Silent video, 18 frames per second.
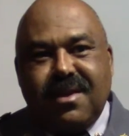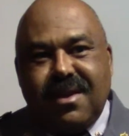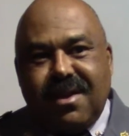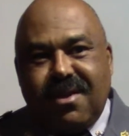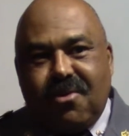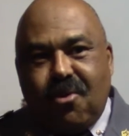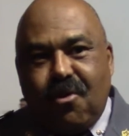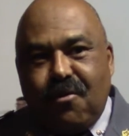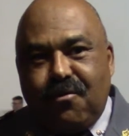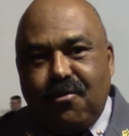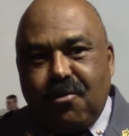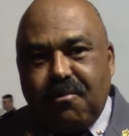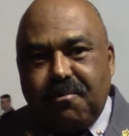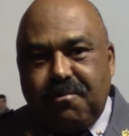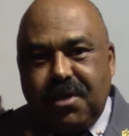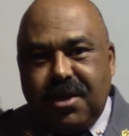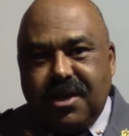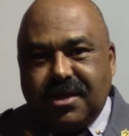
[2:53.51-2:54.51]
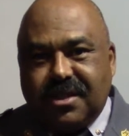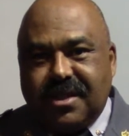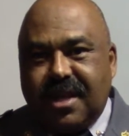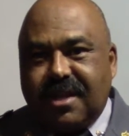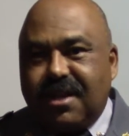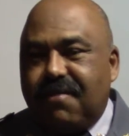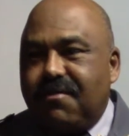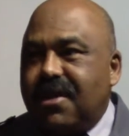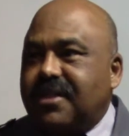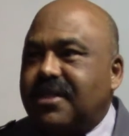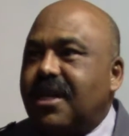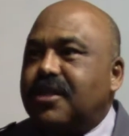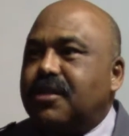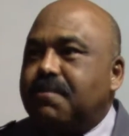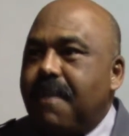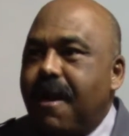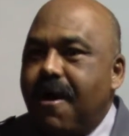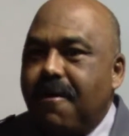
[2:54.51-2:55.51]
houve um bis através
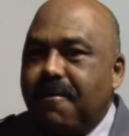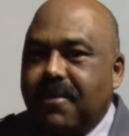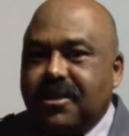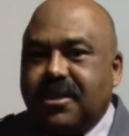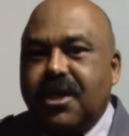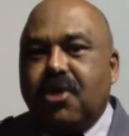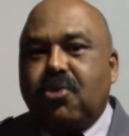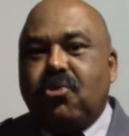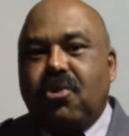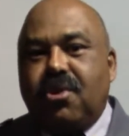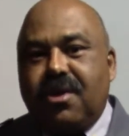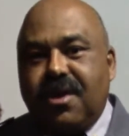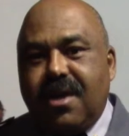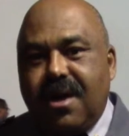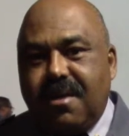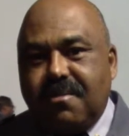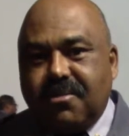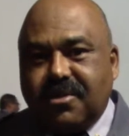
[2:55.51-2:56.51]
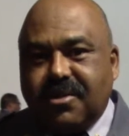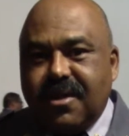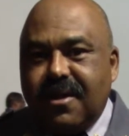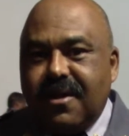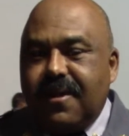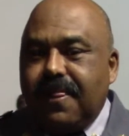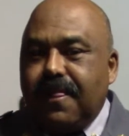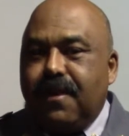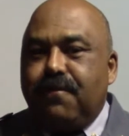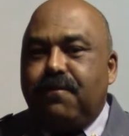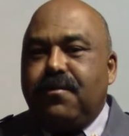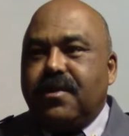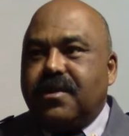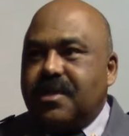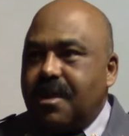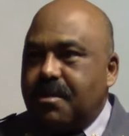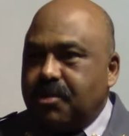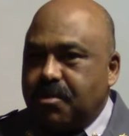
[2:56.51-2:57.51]
das palmas, retornamos e
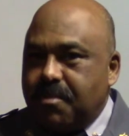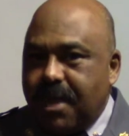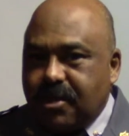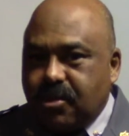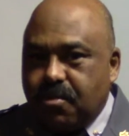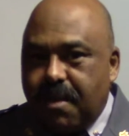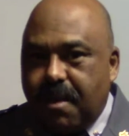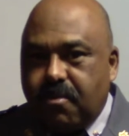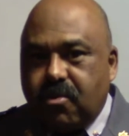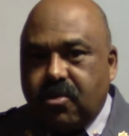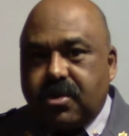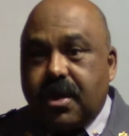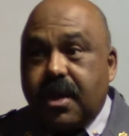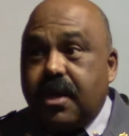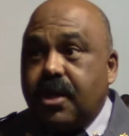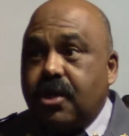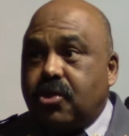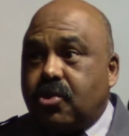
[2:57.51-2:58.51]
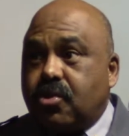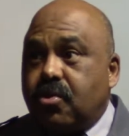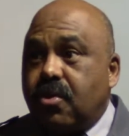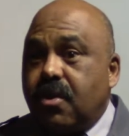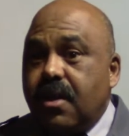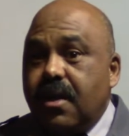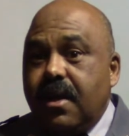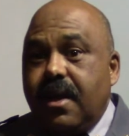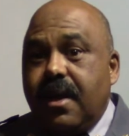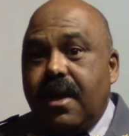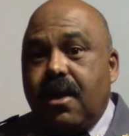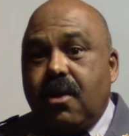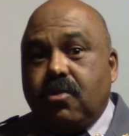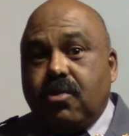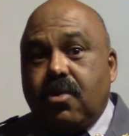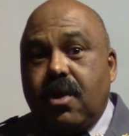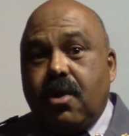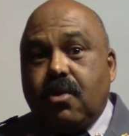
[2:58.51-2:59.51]
fizemos mais uma música. Isso é
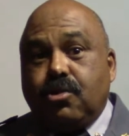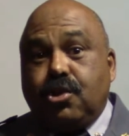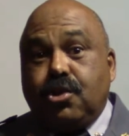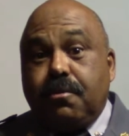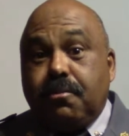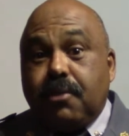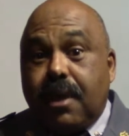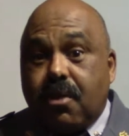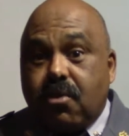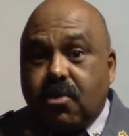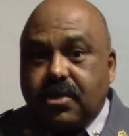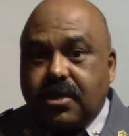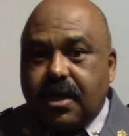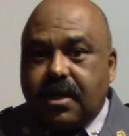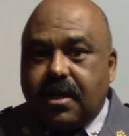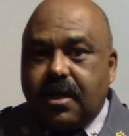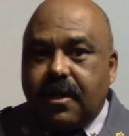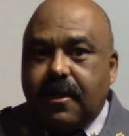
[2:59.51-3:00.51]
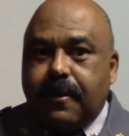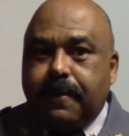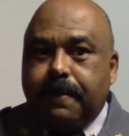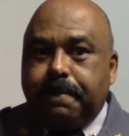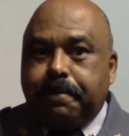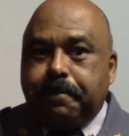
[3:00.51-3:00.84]
o, é o tipo da coisa que